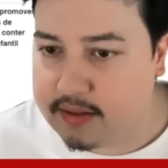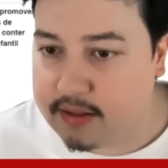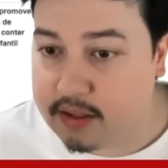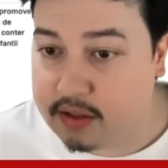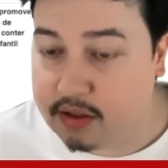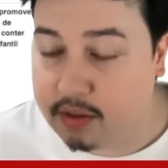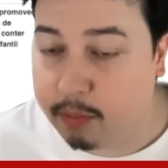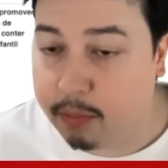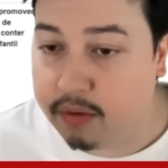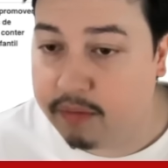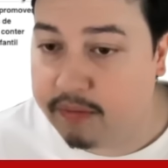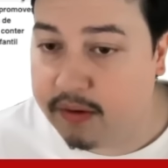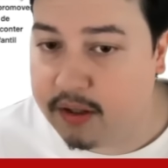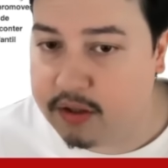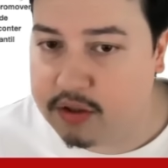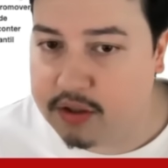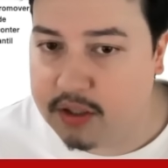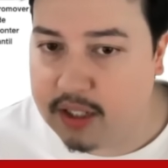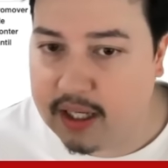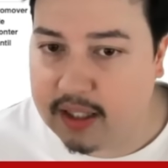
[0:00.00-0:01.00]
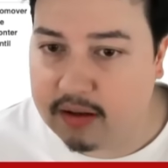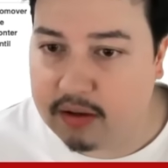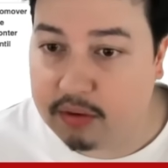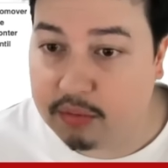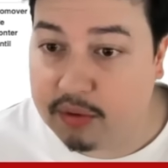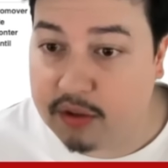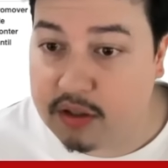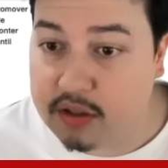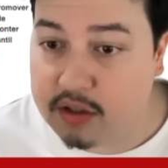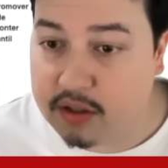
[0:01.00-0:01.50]
seja por via direta
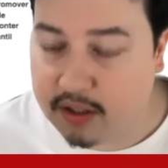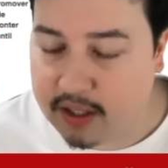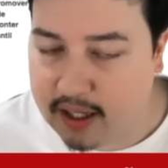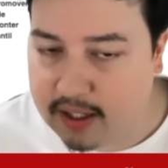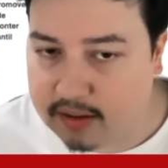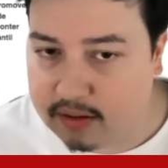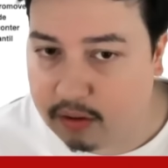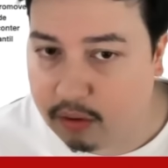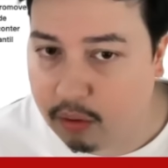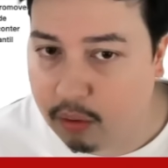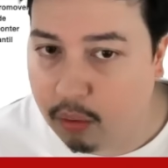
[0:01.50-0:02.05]
ou indireta,